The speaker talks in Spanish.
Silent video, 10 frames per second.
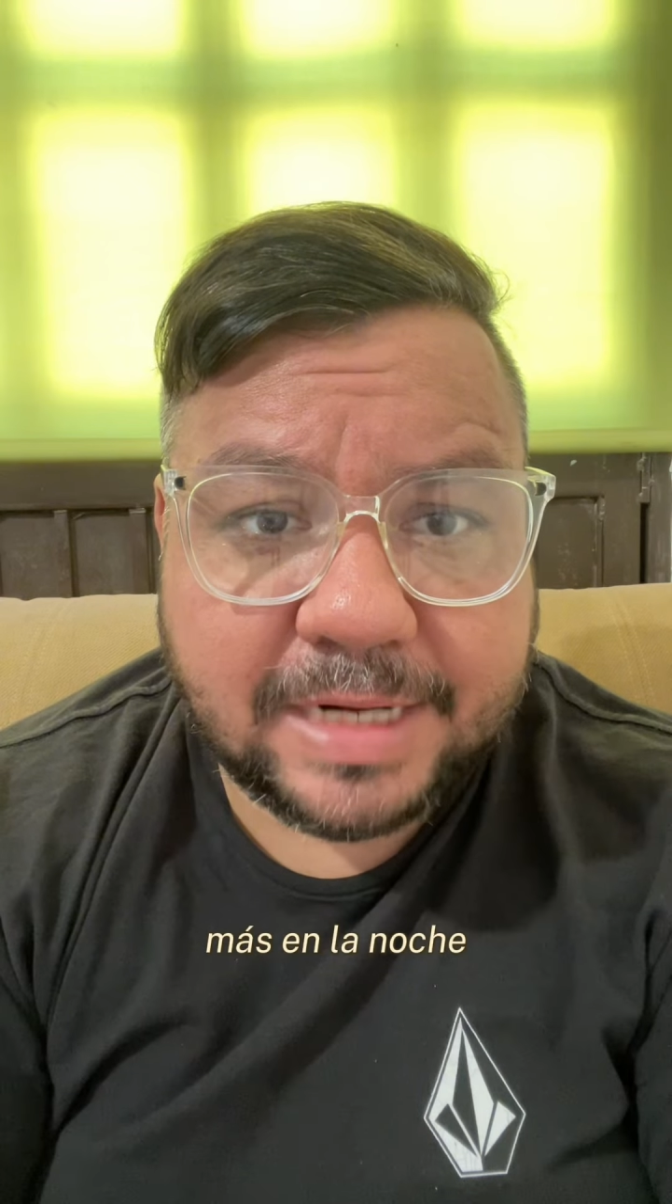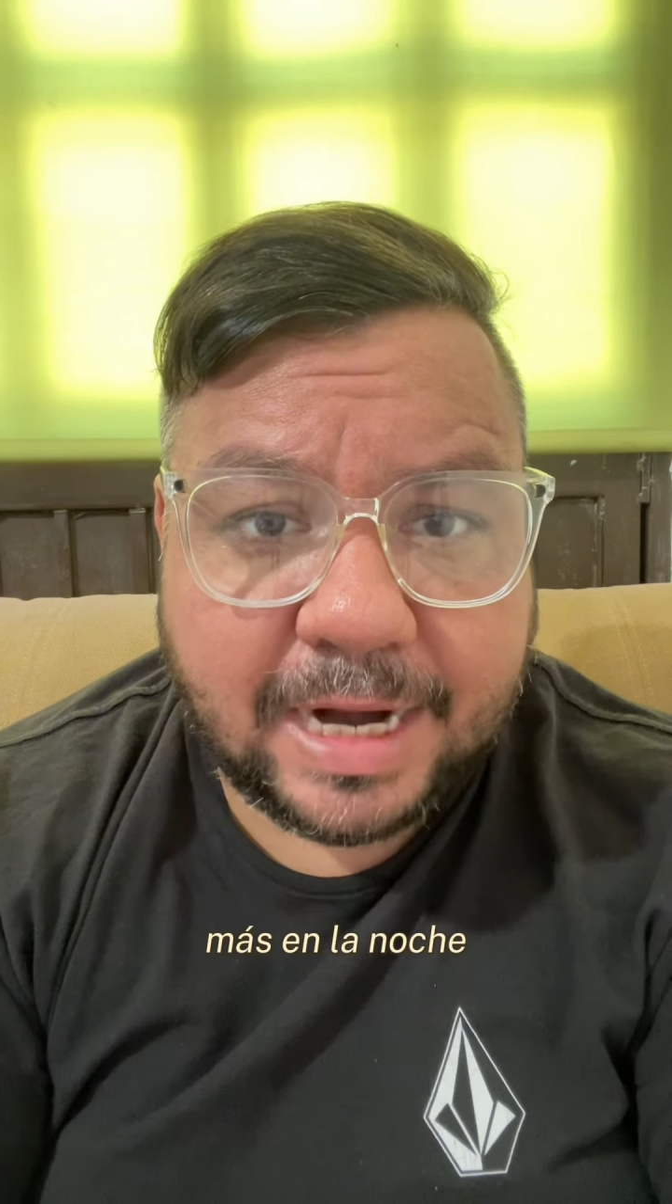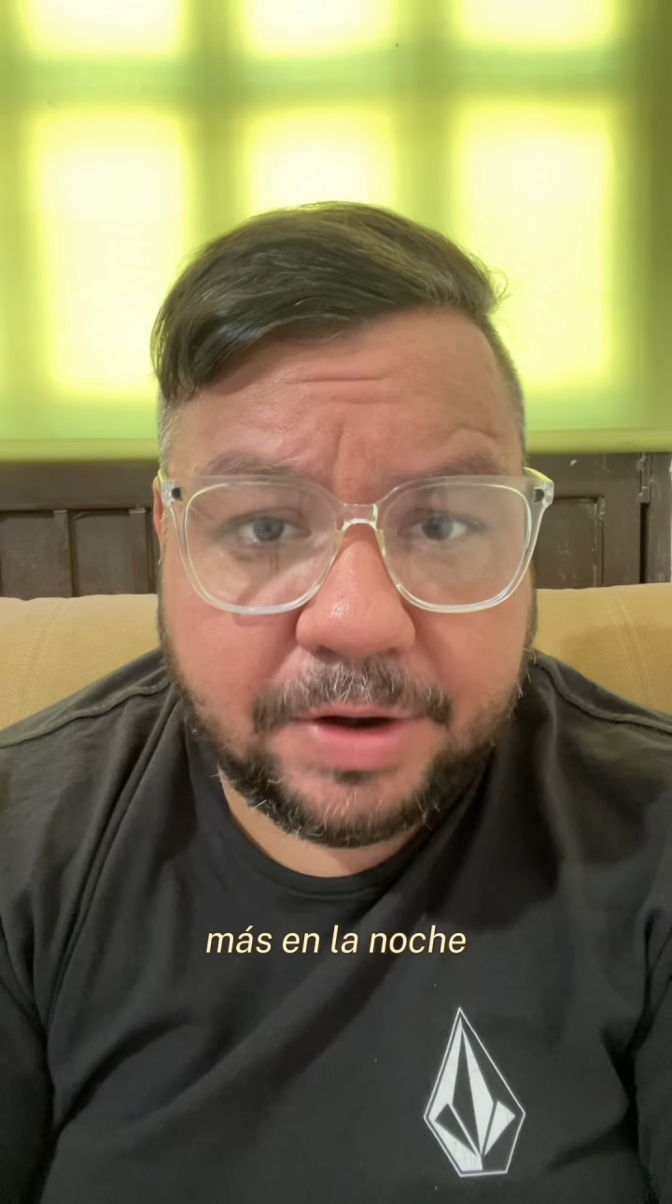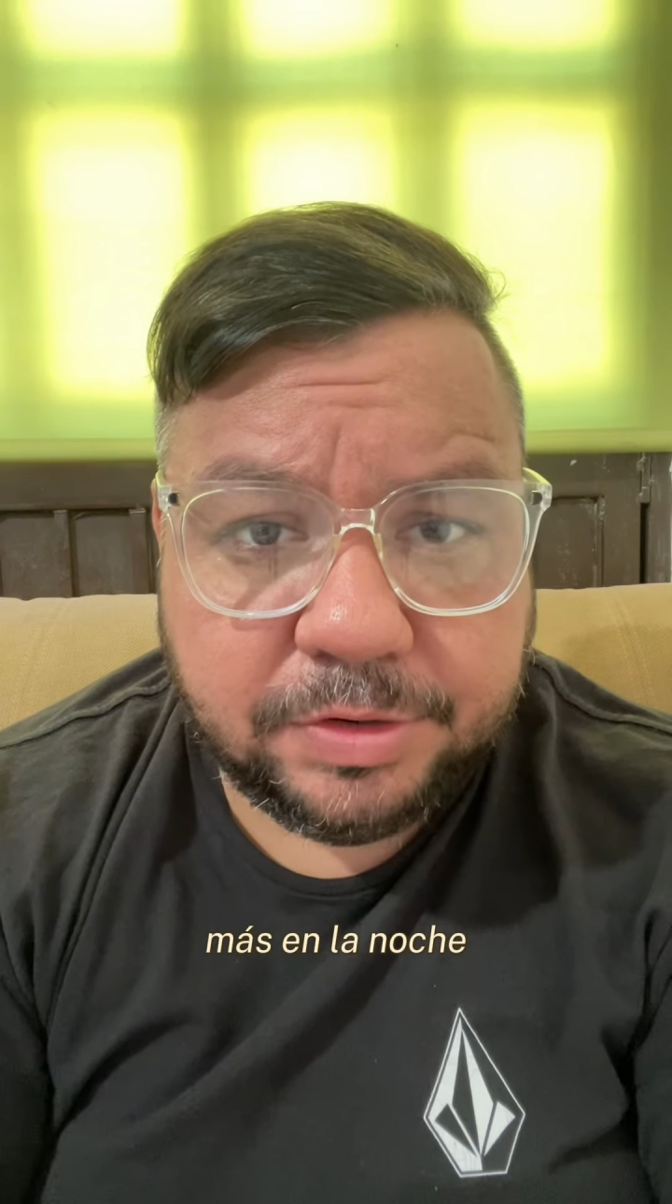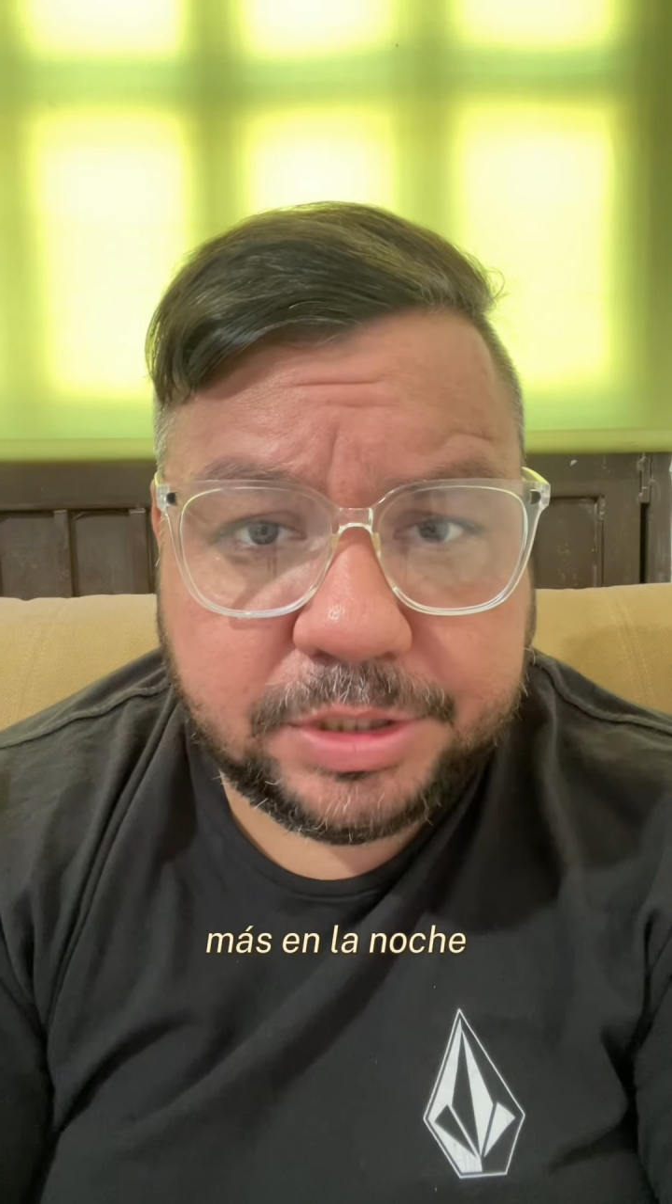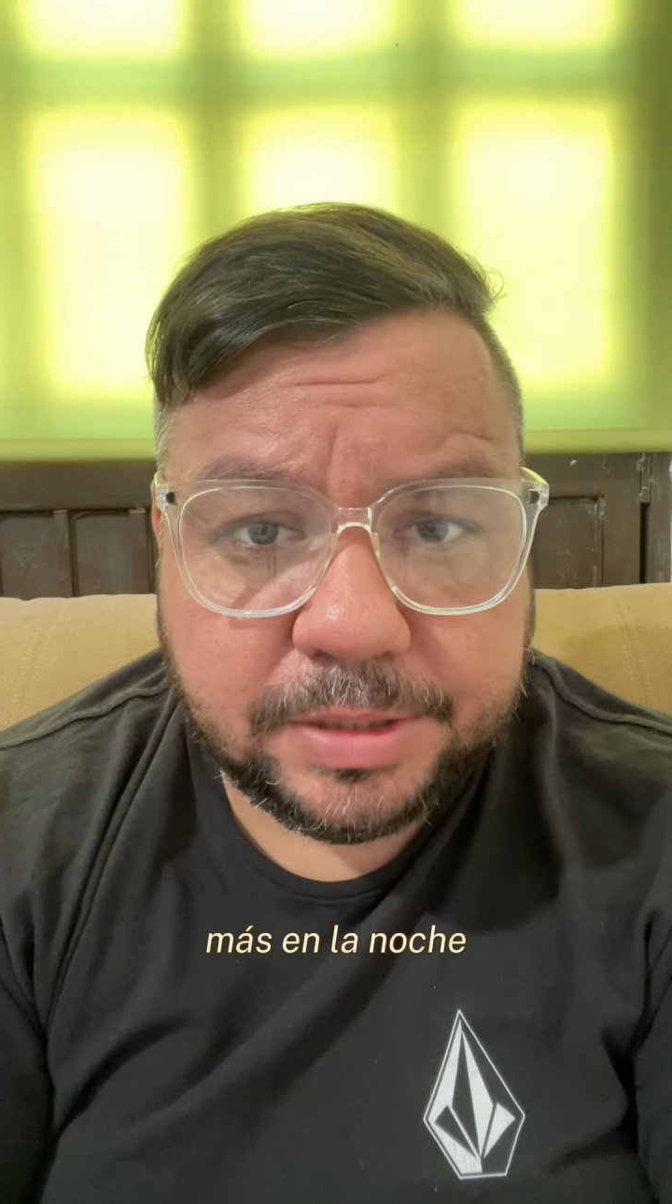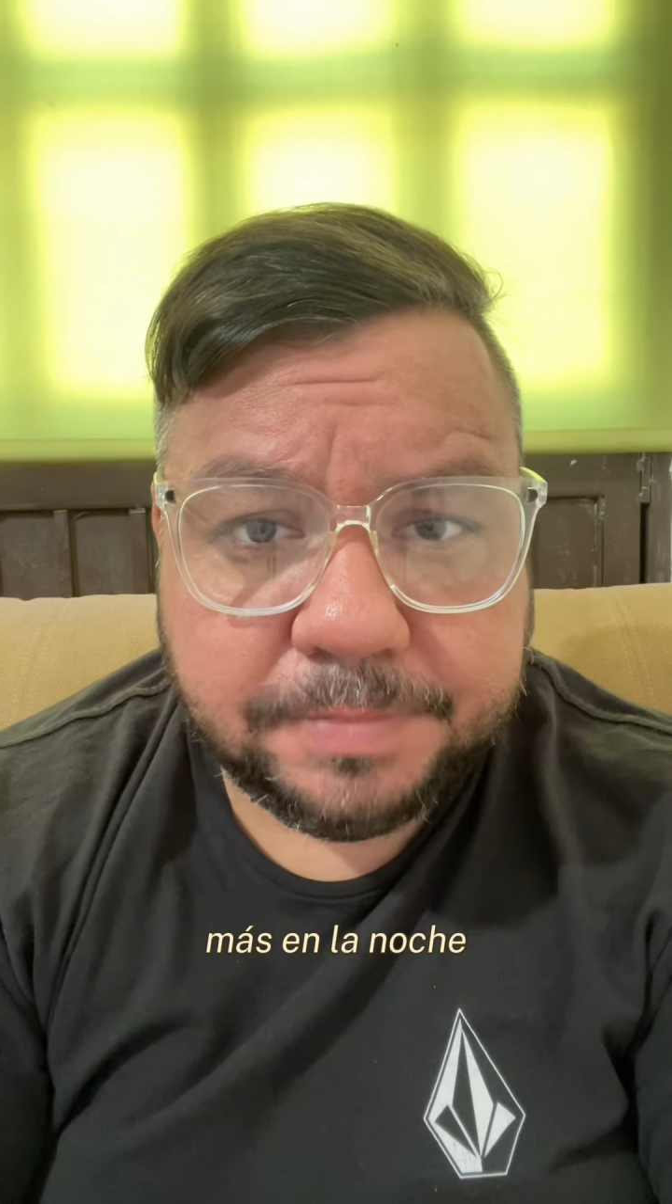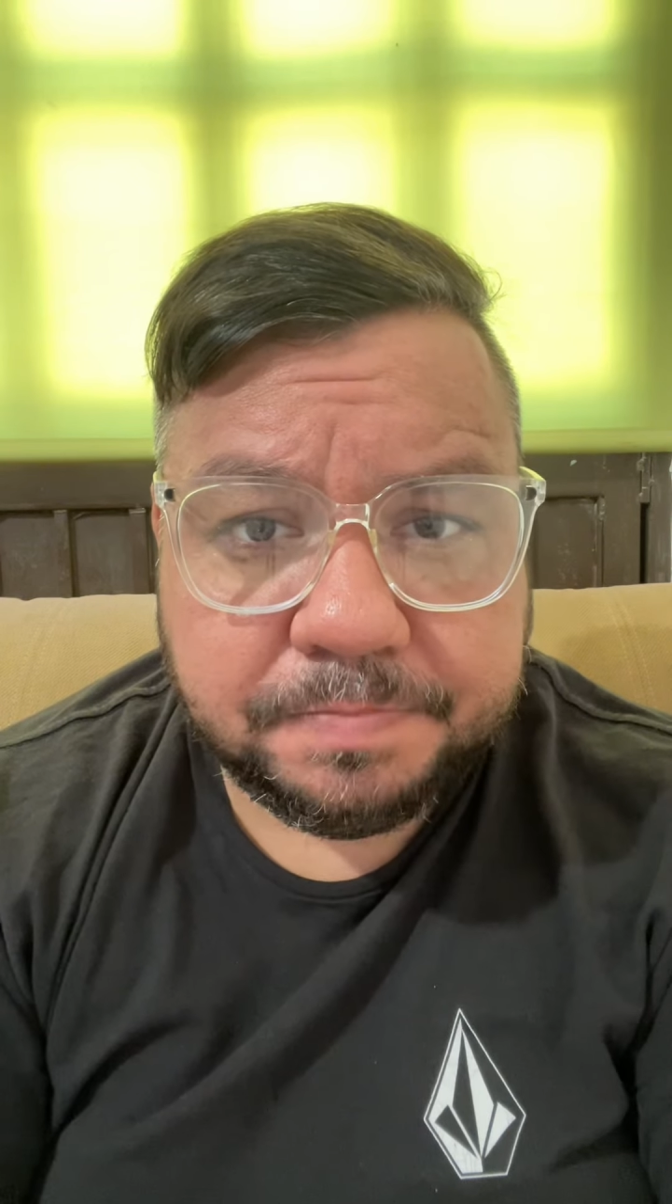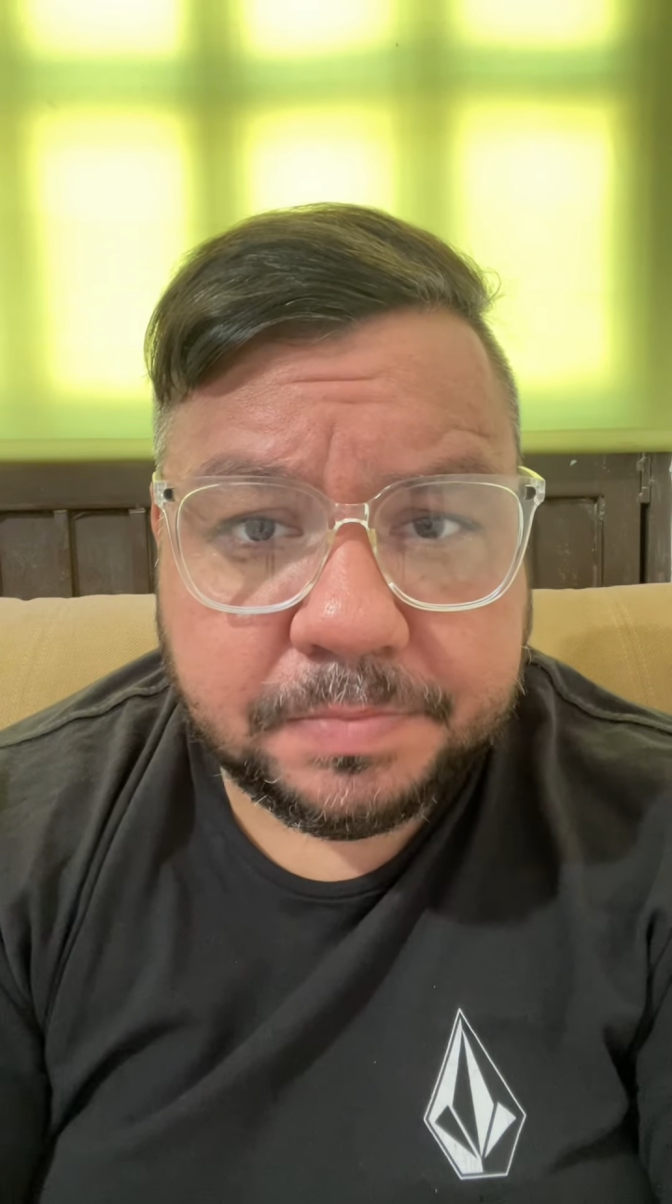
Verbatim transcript: en la noche,